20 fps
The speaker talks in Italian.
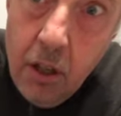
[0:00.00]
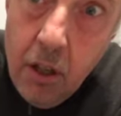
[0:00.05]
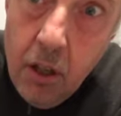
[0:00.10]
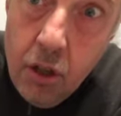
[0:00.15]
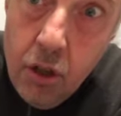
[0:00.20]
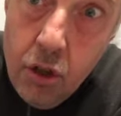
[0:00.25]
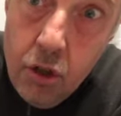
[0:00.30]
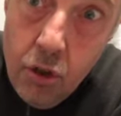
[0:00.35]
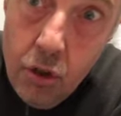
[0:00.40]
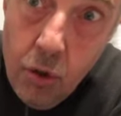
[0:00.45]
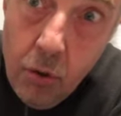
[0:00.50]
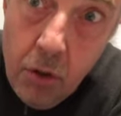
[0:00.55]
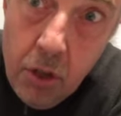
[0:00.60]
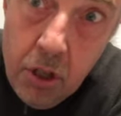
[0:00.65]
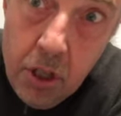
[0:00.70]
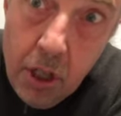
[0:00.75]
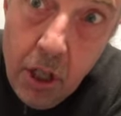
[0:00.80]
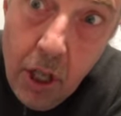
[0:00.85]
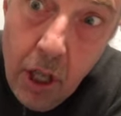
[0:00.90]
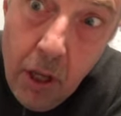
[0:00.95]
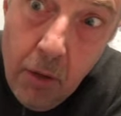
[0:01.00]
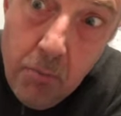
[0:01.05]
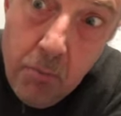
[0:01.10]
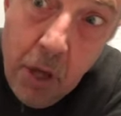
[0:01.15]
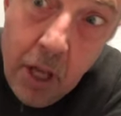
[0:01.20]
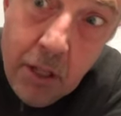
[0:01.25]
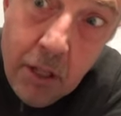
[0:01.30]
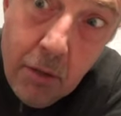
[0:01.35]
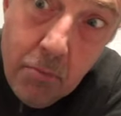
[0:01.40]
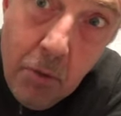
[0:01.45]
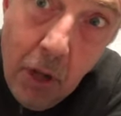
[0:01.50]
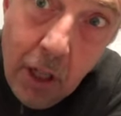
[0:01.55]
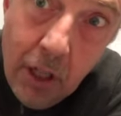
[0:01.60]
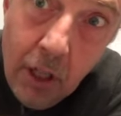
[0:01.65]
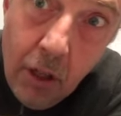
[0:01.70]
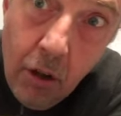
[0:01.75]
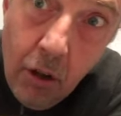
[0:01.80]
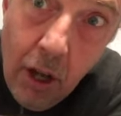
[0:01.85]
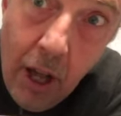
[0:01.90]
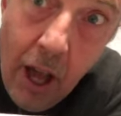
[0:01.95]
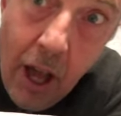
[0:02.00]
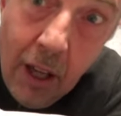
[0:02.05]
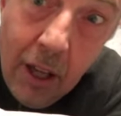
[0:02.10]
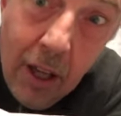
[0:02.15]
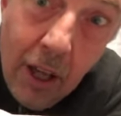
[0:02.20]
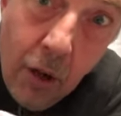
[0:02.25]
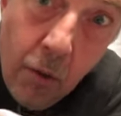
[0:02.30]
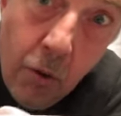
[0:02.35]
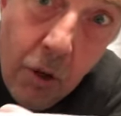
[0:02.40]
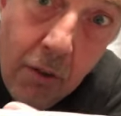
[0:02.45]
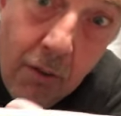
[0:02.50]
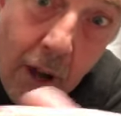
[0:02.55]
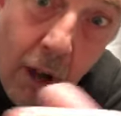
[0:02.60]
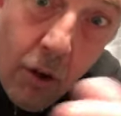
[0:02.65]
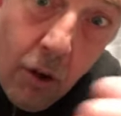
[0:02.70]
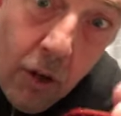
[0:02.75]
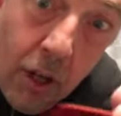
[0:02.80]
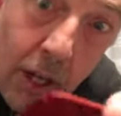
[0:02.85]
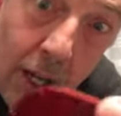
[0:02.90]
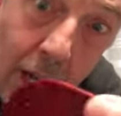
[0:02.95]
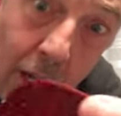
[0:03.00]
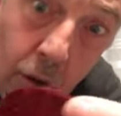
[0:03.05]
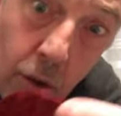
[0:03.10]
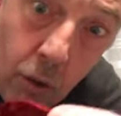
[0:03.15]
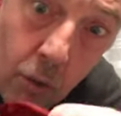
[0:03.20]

ci sono questi pezzi particolari a cui va collegato